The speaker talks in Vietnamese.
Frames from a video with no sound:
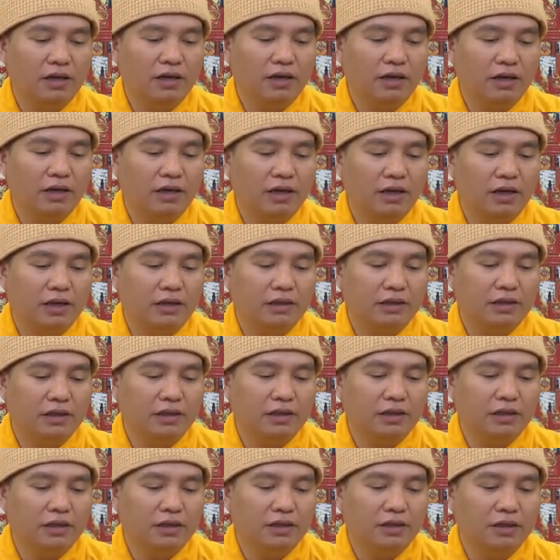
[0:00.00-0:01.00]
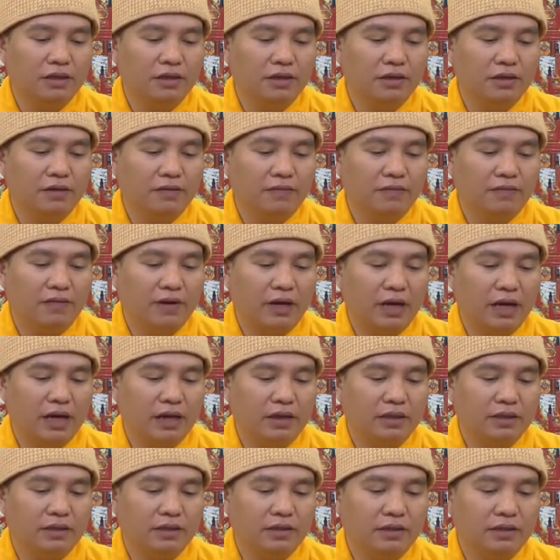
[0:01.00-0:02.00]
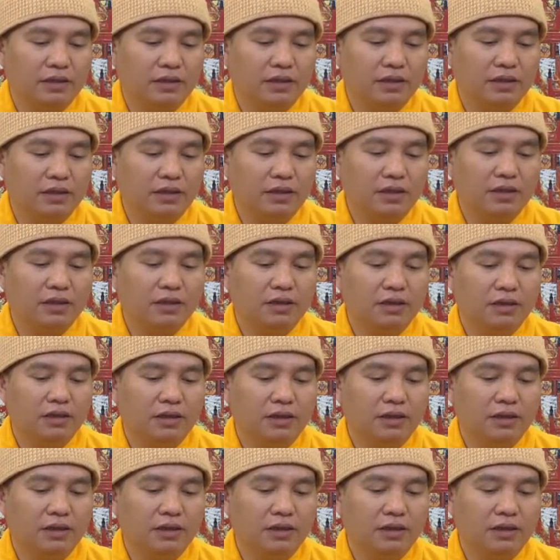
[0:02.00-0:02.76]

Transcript: nghĩa là gì và tri đức